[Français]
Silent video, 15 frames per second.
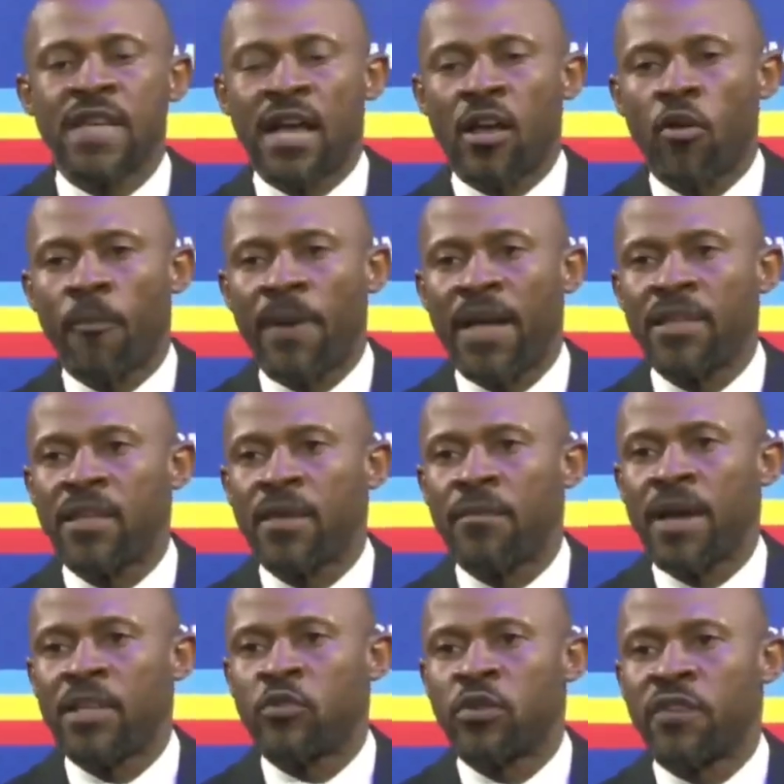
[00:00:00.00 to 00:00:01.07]
sa campagne
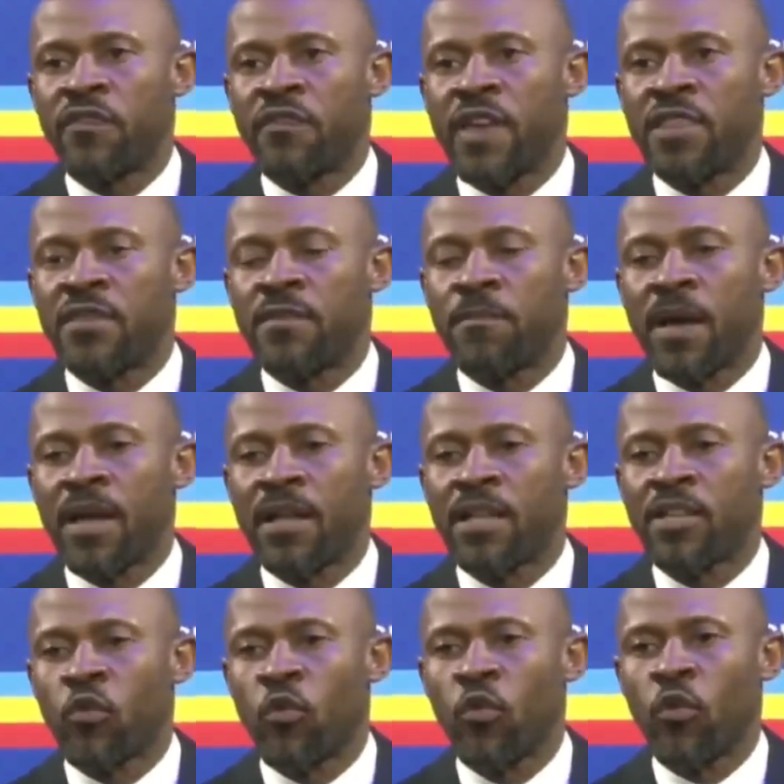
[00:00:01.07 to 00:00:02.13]
est battue, faite par
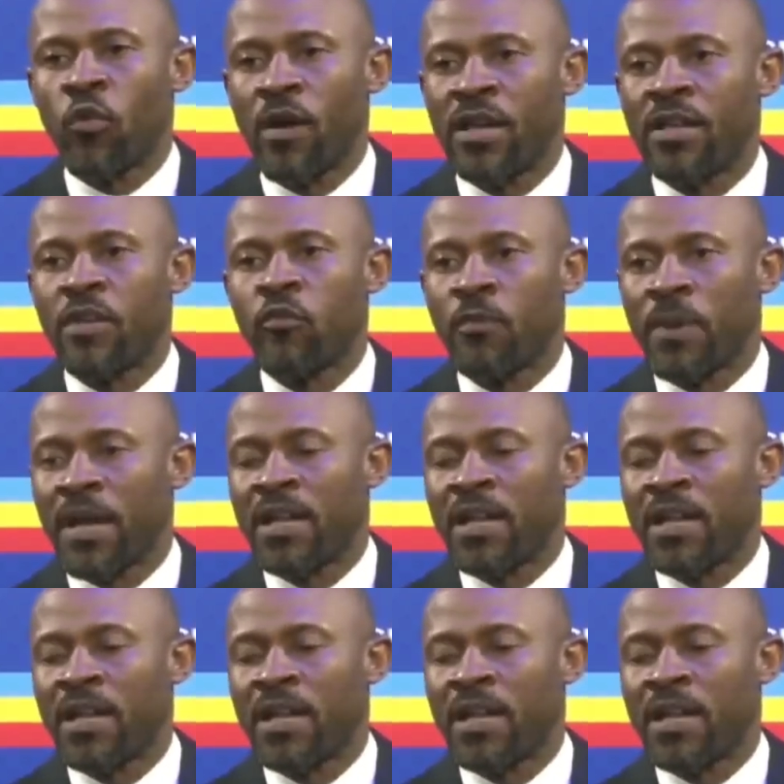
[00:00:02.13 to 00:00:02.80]
des trolls rwandais ou